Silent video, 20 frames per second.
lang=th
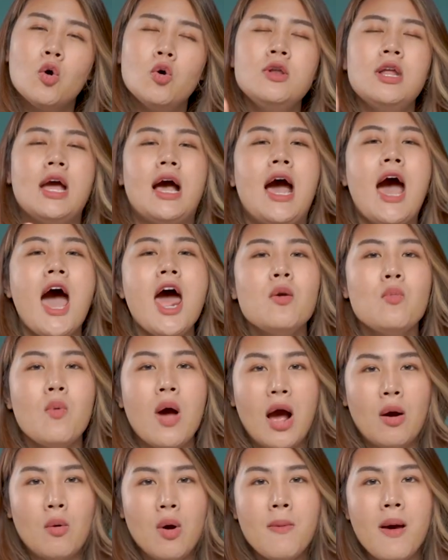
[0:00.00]
คุณอย่าคาดห
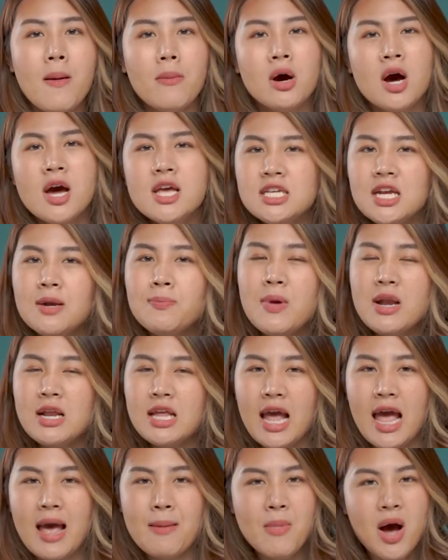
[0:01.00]
วังว่าแบบเฮ้ยฉันเป็น
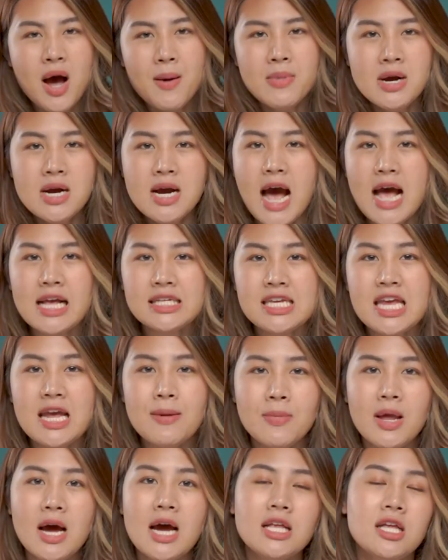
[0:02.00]
เกมเมอร์มืออาชีพ
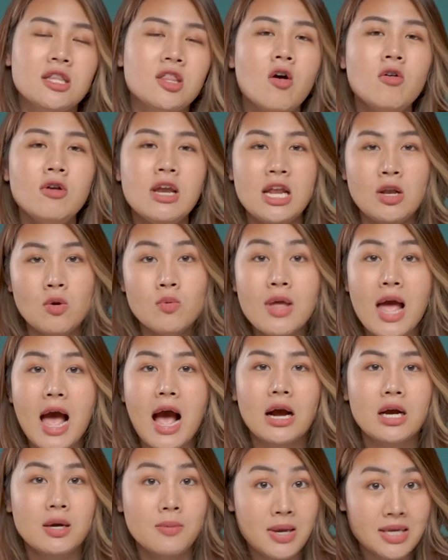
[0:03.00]
เลยจะต้องดีทุกอย่า
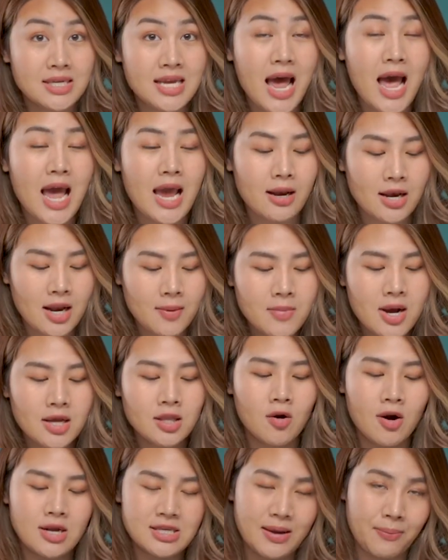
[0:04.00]
งคือไม่ใช่ในเมื่อ
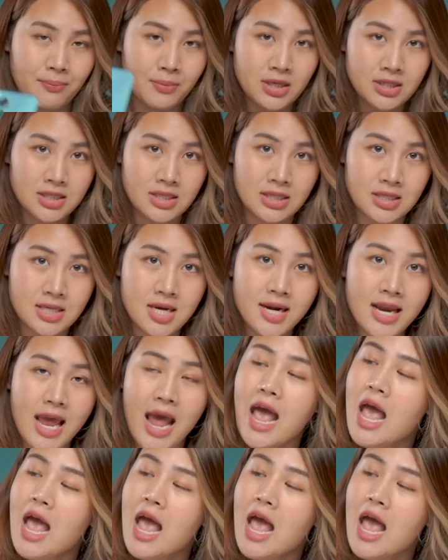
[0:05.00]
โทรศัพท์มือถือเครื่องนี้